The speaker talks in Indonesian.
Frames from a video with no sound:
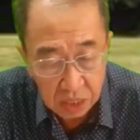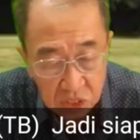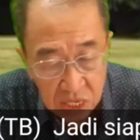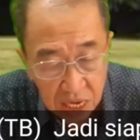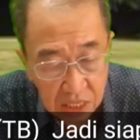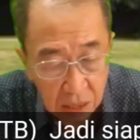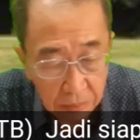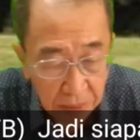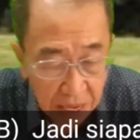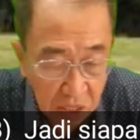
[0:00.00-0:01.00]
Jadi
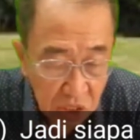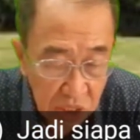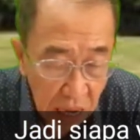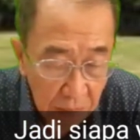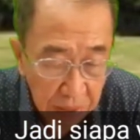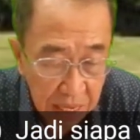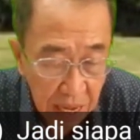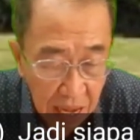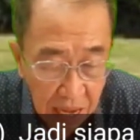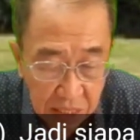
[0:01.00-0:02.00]
barang siapa
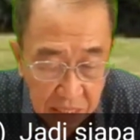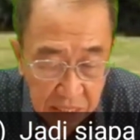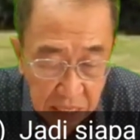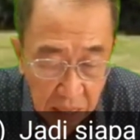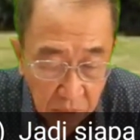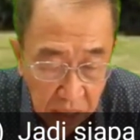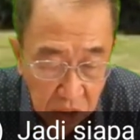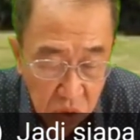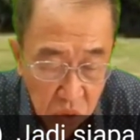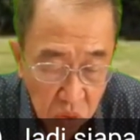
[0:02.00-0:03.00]
yang ada di dalam
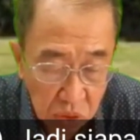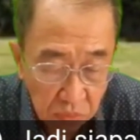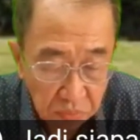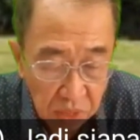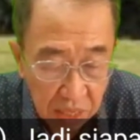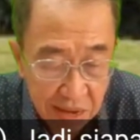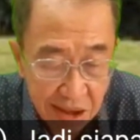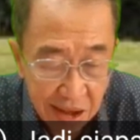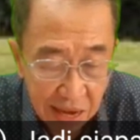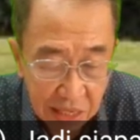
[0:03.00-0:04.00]
Kristus,
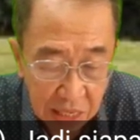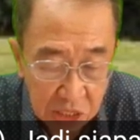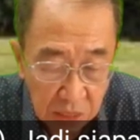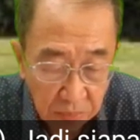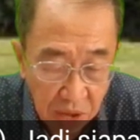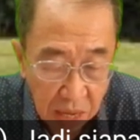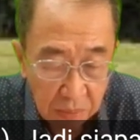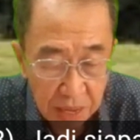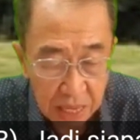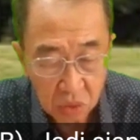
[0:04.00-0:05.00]
ia adalah
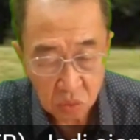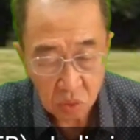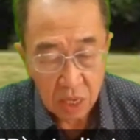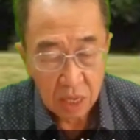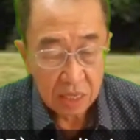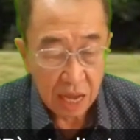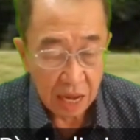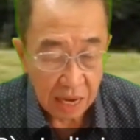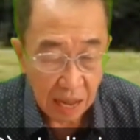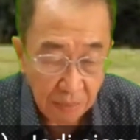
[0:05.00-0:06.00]
ciptaan baru.
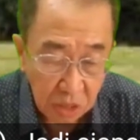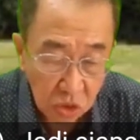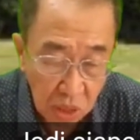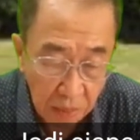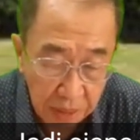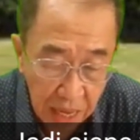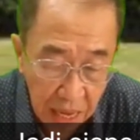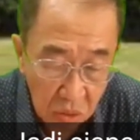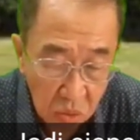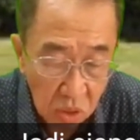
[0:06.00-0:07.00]
Yang lama sudah
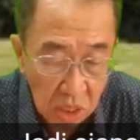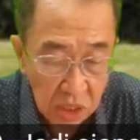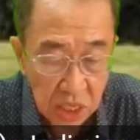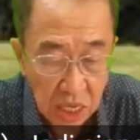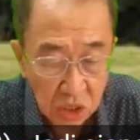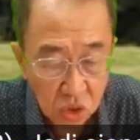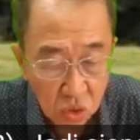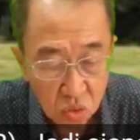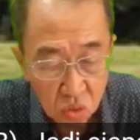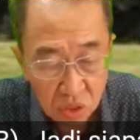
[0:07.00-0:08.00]
berlalu,
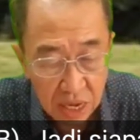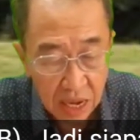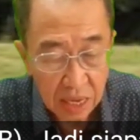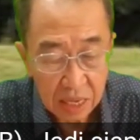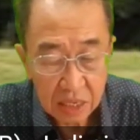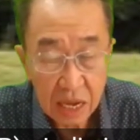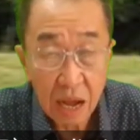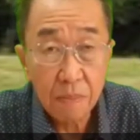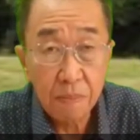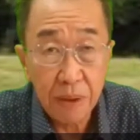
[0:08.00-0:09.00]
sesungguhnya
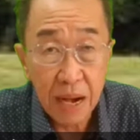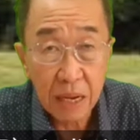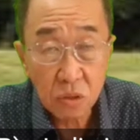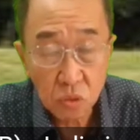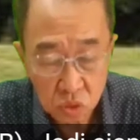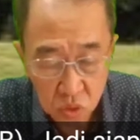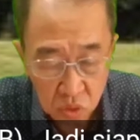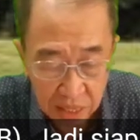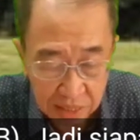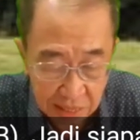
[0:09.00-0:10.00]
yang baru
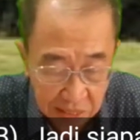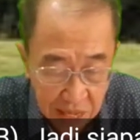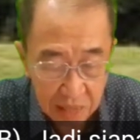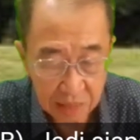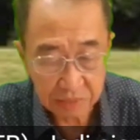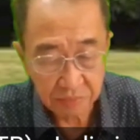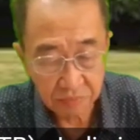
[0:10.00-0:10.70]
sudah datang.